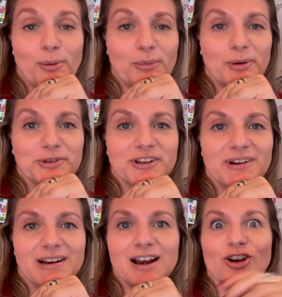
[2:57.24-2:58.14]
vamos a
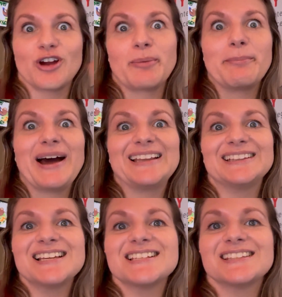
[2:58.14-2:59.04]
ver, lo que
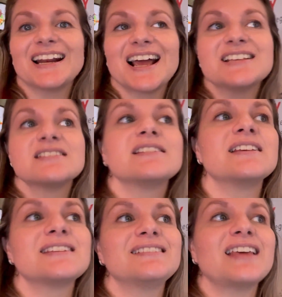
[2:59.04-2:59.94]
mata es estar
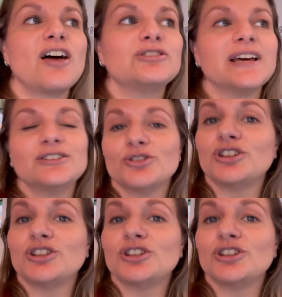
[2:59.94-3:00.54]
sentado tanto